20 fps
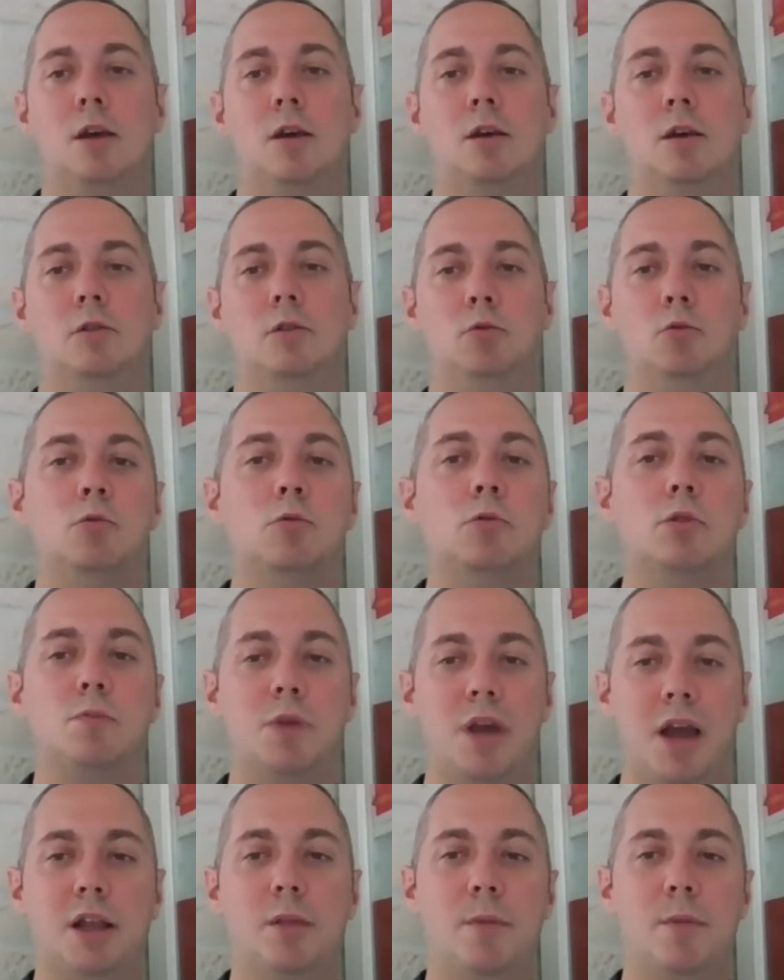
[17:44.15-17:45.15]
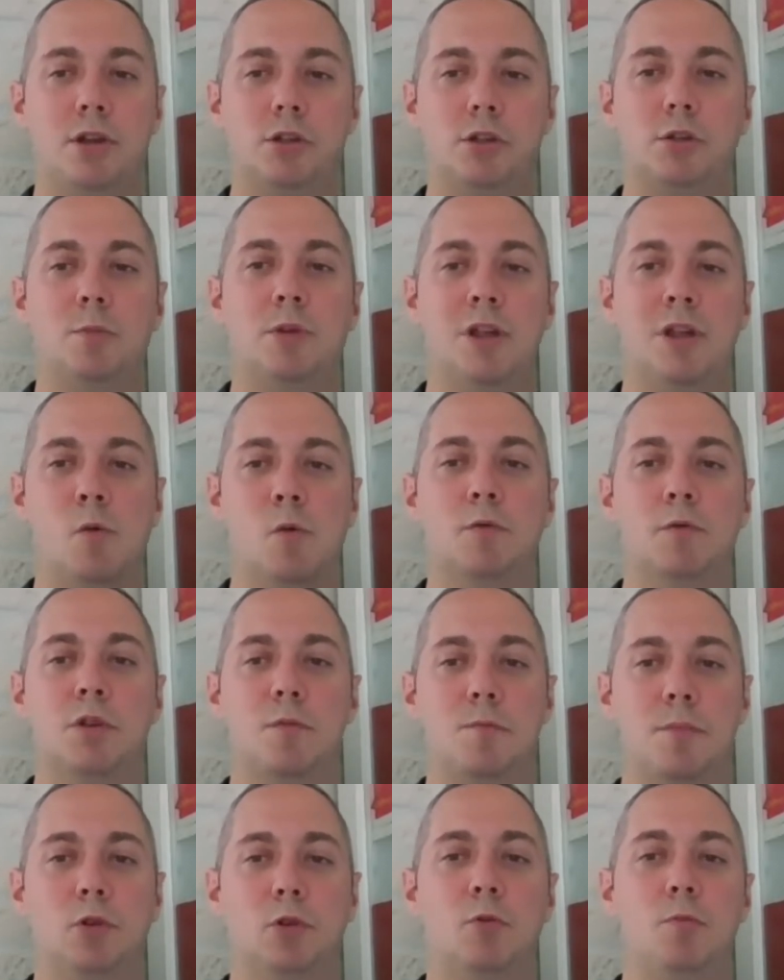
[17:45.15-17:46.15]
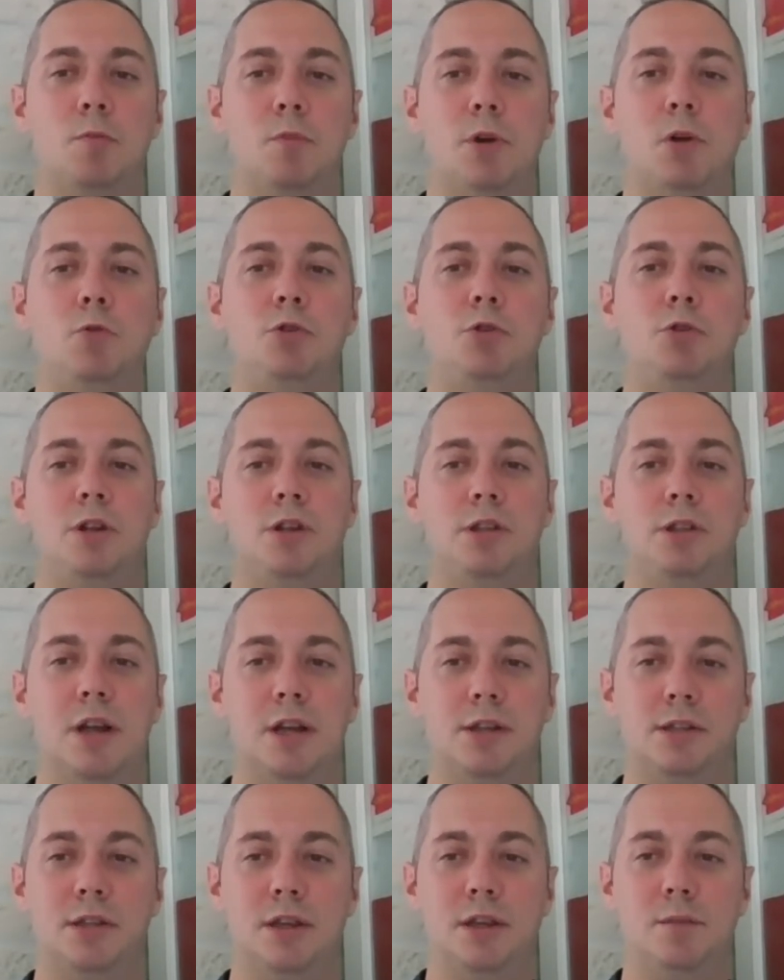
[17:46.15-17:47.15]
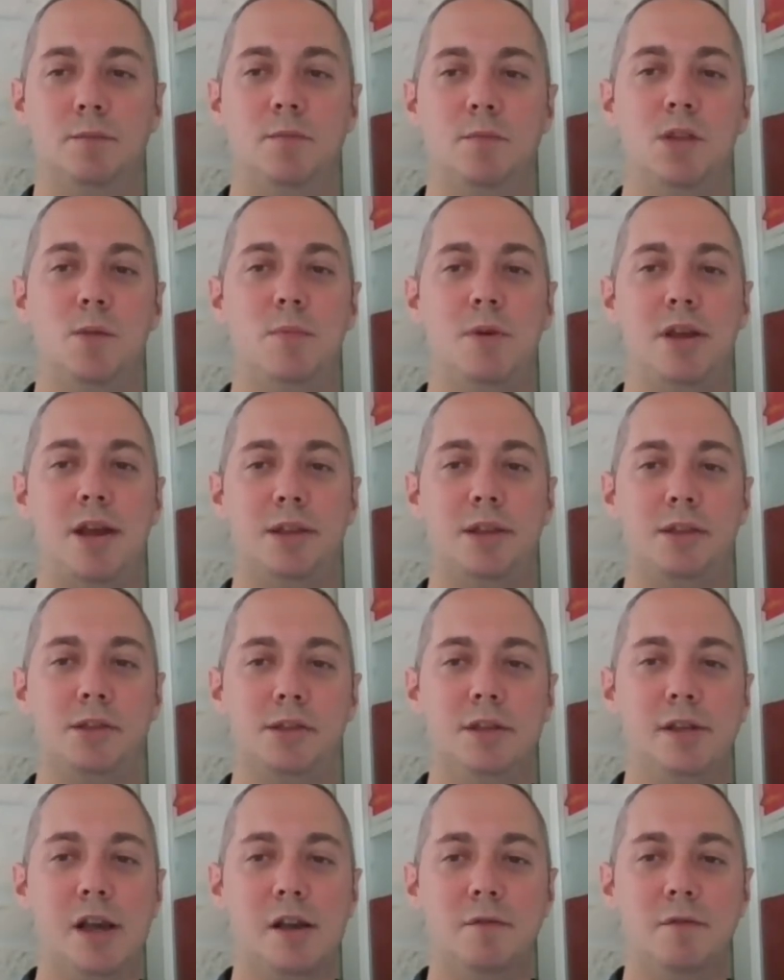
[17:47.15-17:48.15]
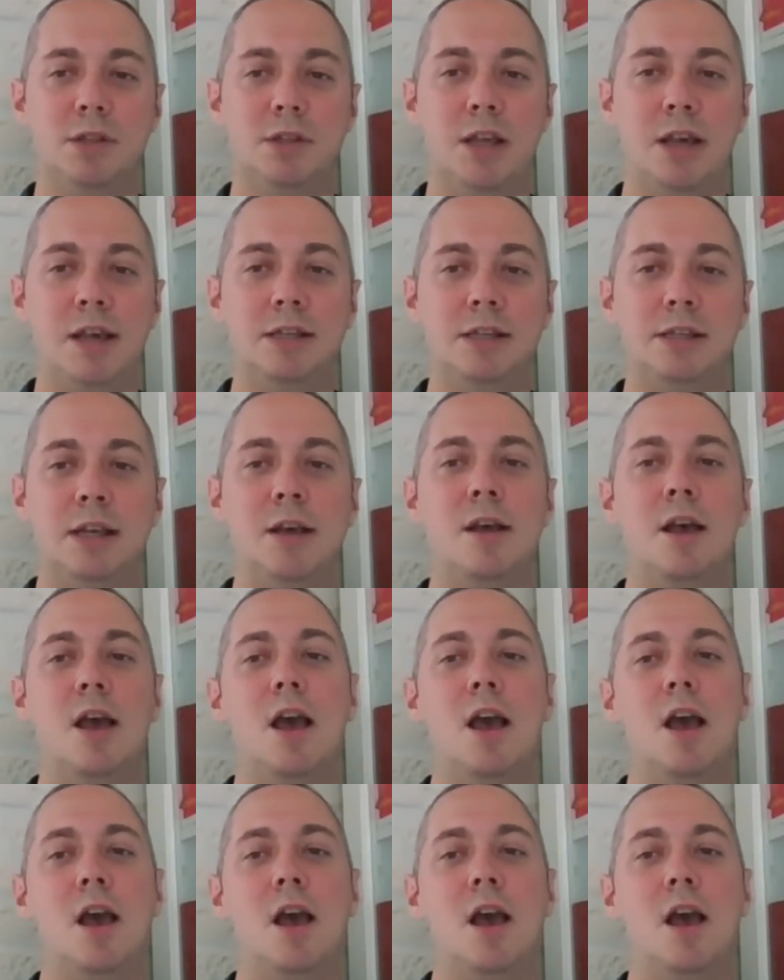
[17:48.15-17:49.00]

Э, ну, с Михаилом Борисовичем Ходорковским потом приключились разные неприятности, как вы знаете.